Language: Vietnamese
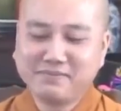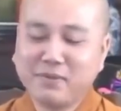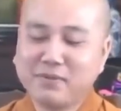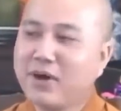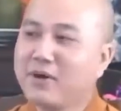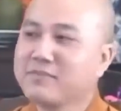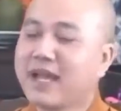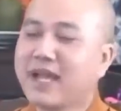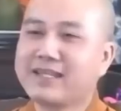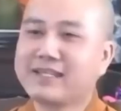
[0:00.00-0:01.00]
một
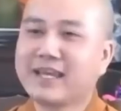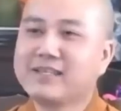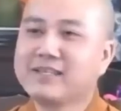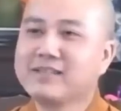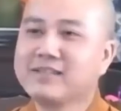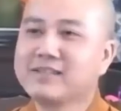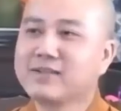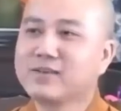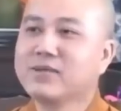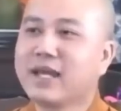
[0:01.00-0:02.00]
hôm thầy thấy
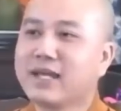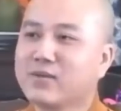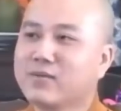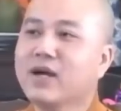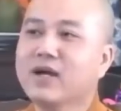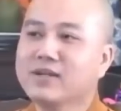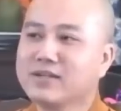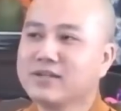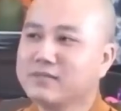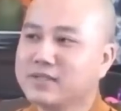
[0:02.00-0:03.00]
chú này cũng
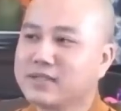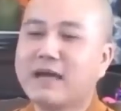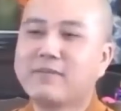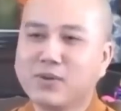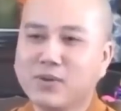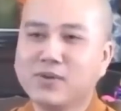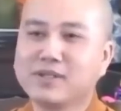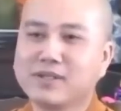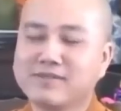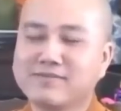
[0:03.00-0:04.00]
lớn rồi 18
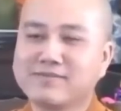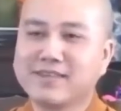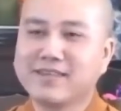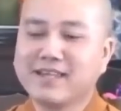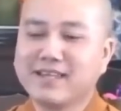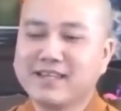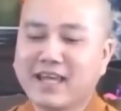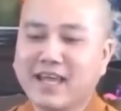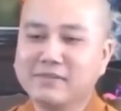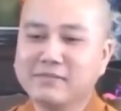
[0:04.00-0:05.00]
tuổi rồi
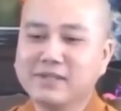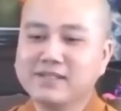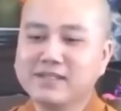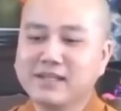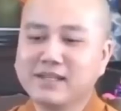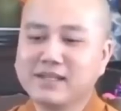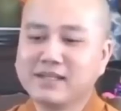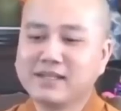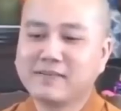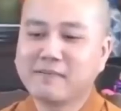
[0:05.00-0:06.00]
thầy mới
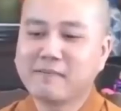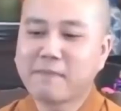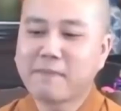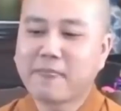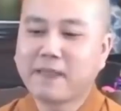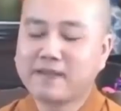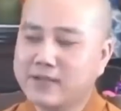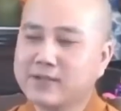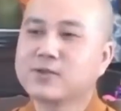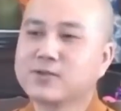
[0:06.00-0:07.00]
à,
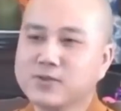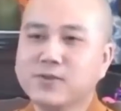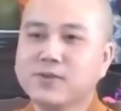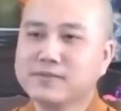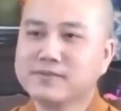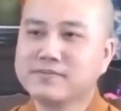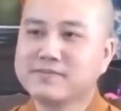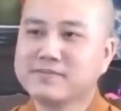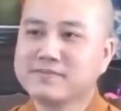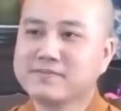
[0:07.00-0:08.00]
dẫn cho xuống núi
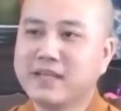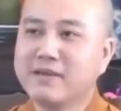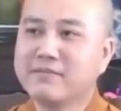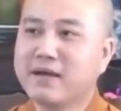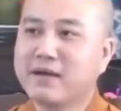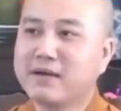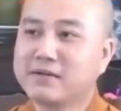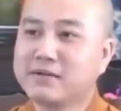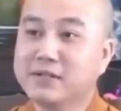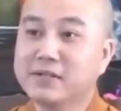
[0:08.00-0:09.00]
để mà
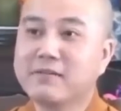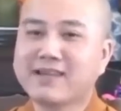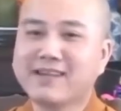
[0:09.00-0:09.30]
rửa mắt